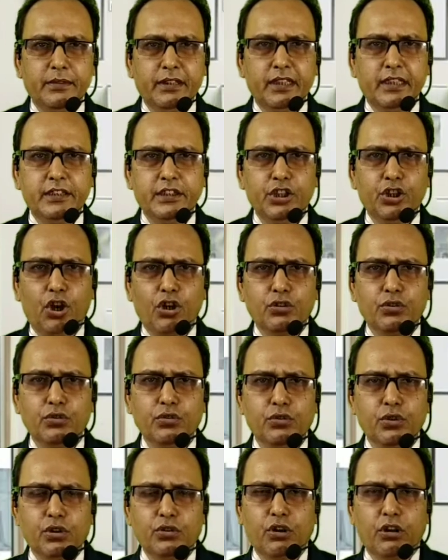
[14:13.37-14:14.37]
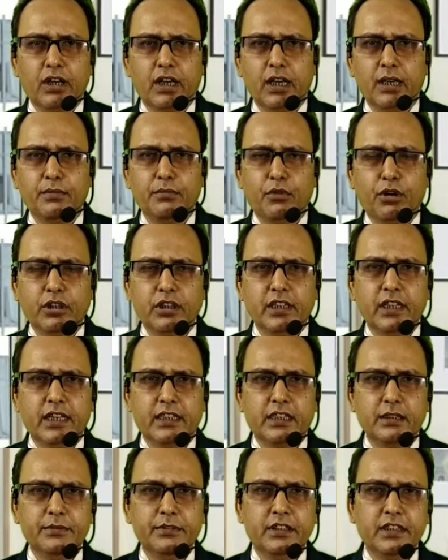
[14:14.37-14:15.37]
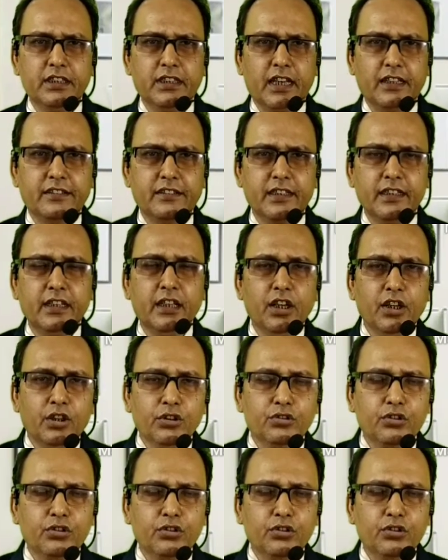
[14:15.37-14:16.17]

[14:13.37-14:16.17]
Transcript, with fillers: সেভেনের যে অঙ্কগুলো করালাম মডেল অ্যাক্টিভিটি টাস্কের